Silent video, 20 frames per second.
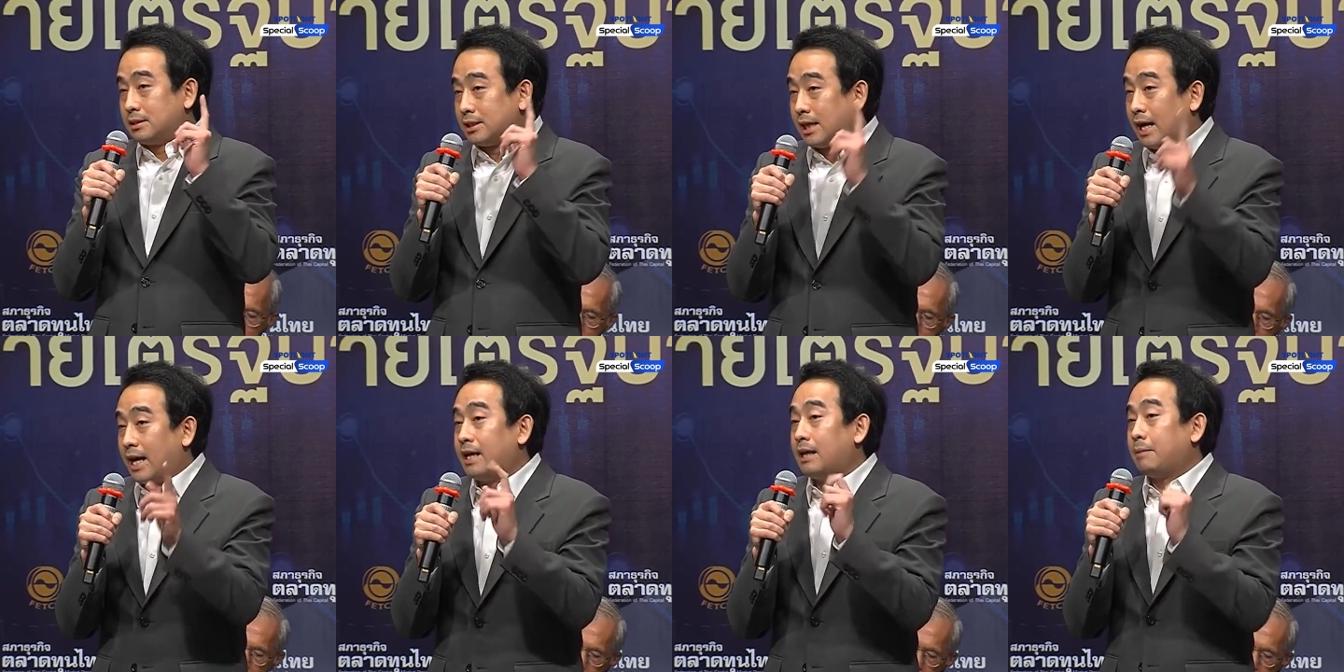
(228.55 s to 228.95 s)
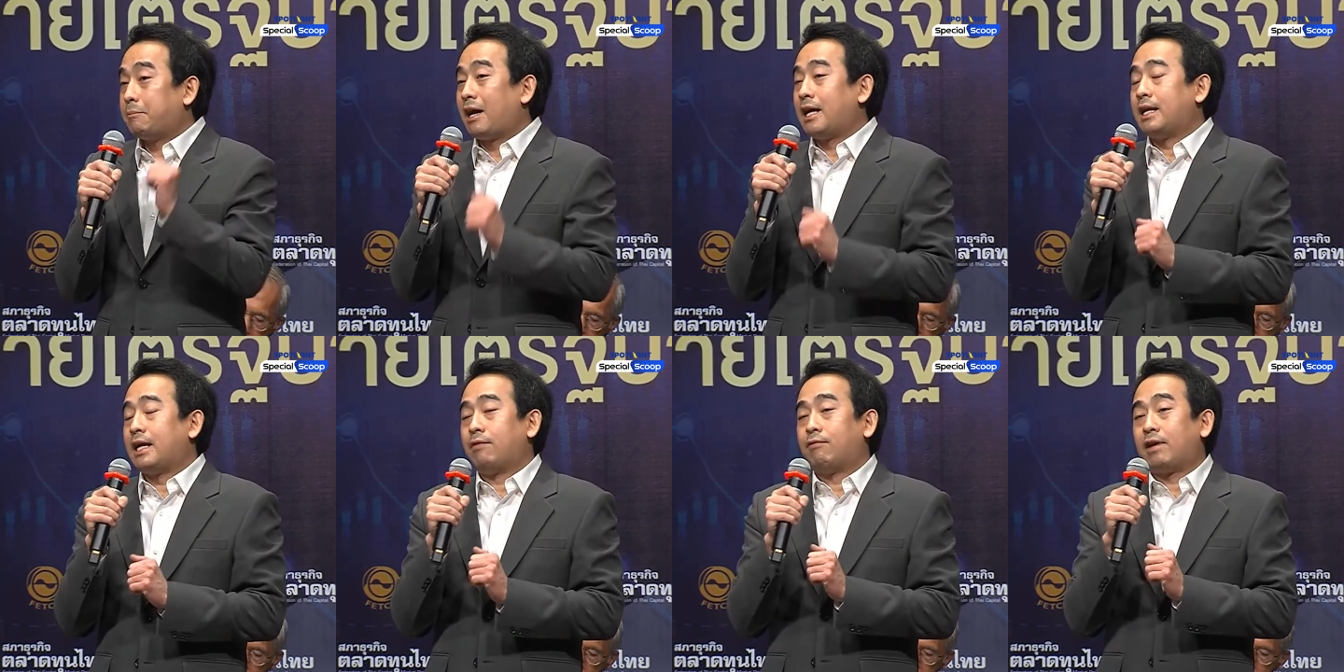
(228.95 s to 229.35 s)
ใช้
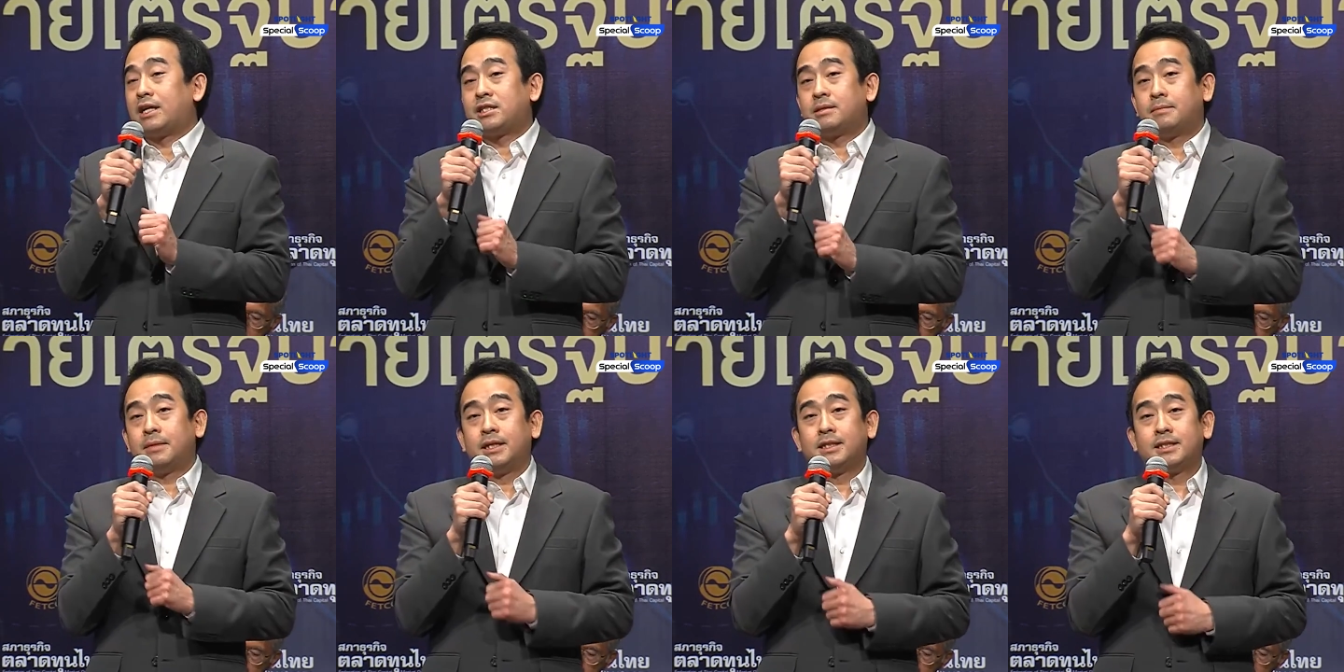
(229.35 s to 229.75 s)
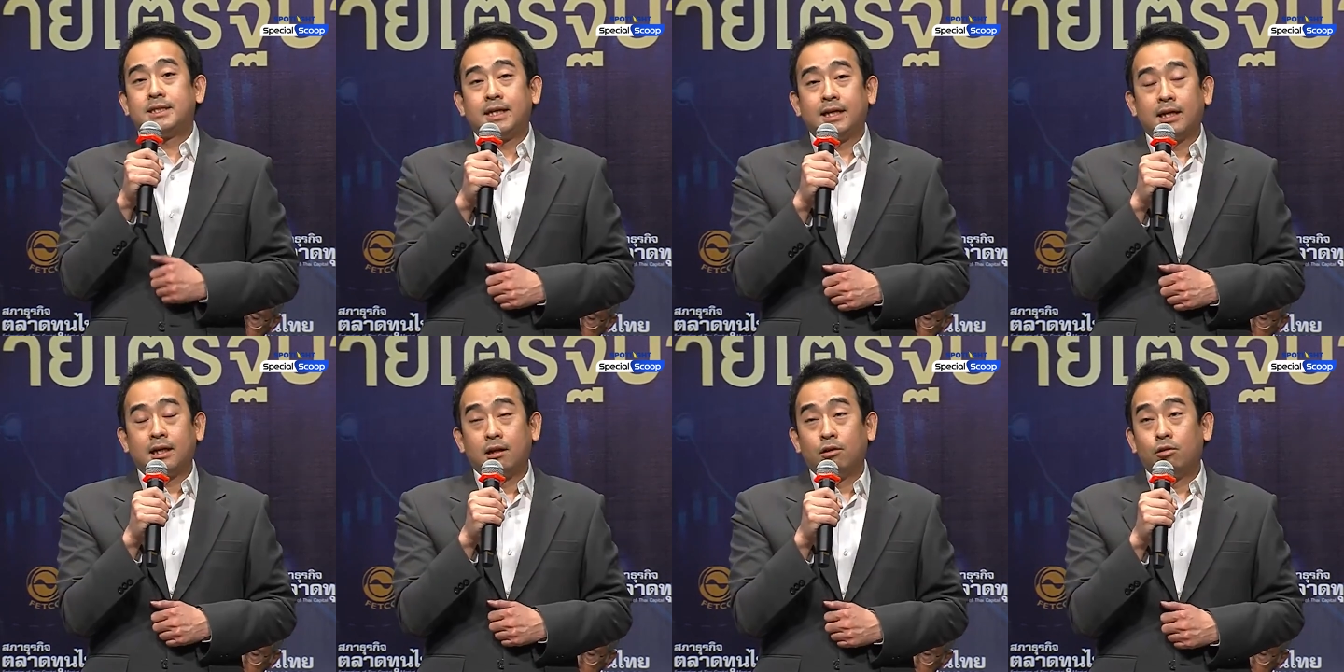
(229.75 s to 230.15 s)
ภายในรัศมี
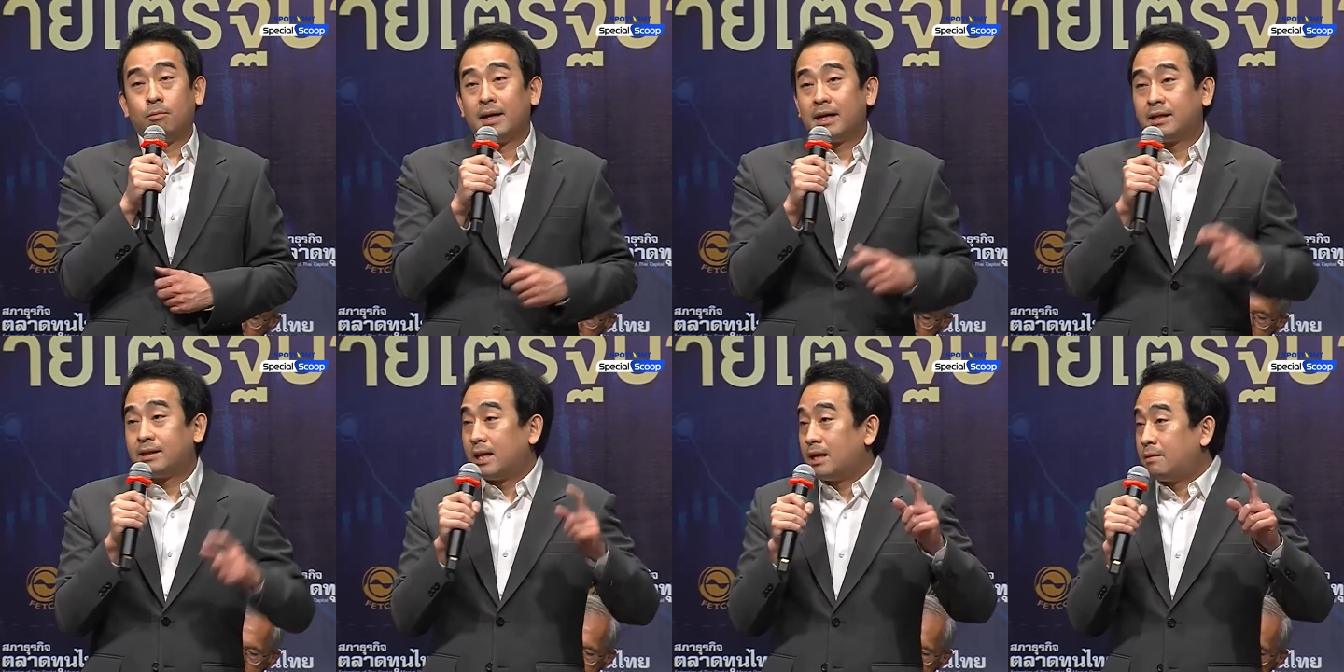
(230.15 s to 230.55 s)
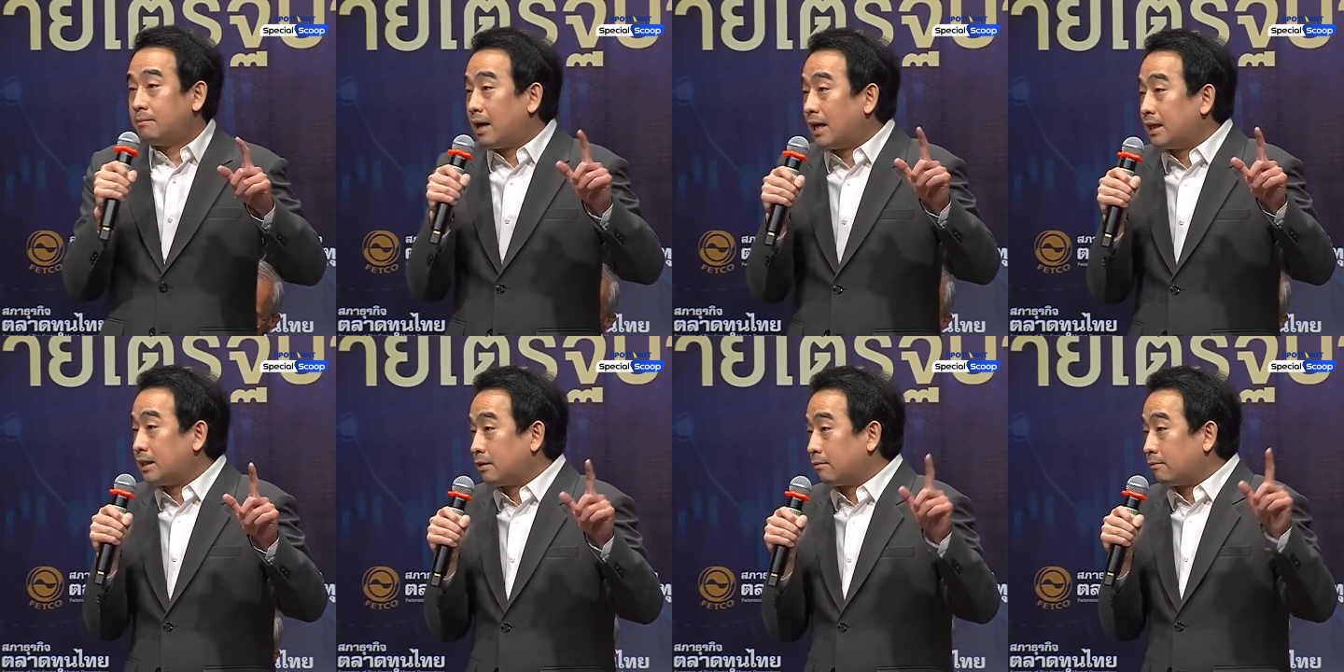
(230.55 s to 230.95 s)
4กิโลเมตรนั่น
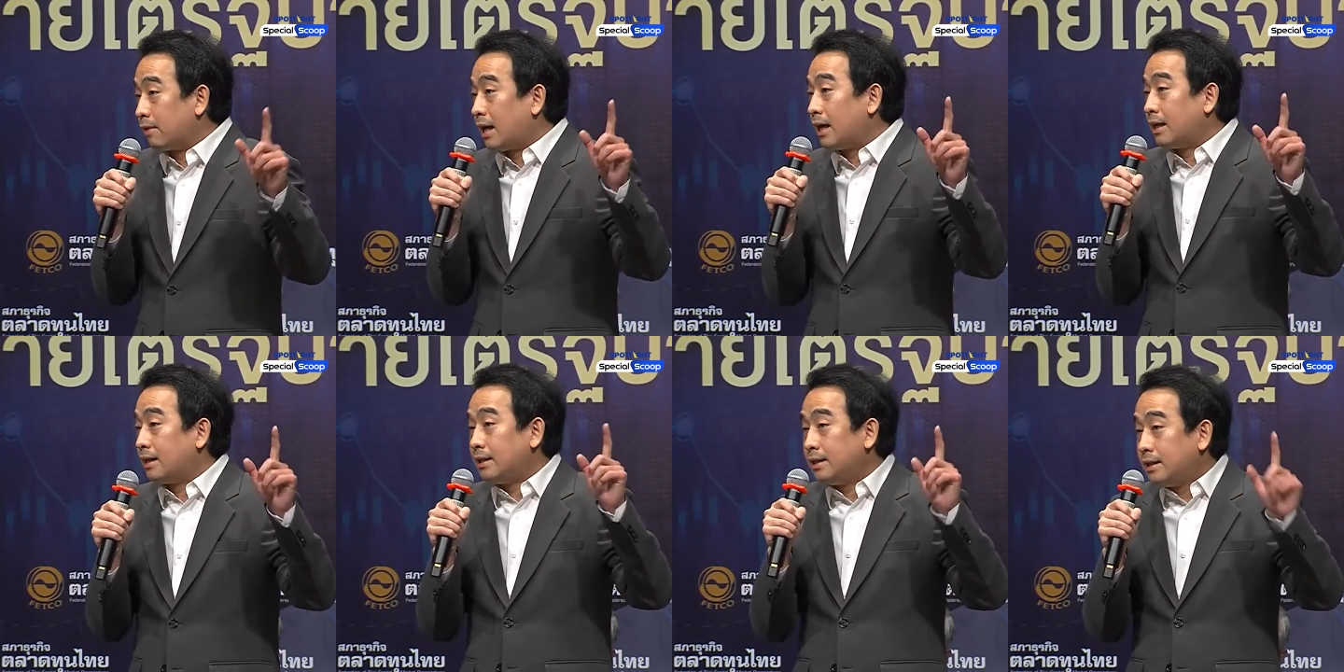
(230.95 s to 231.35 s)
หมายถึงว่า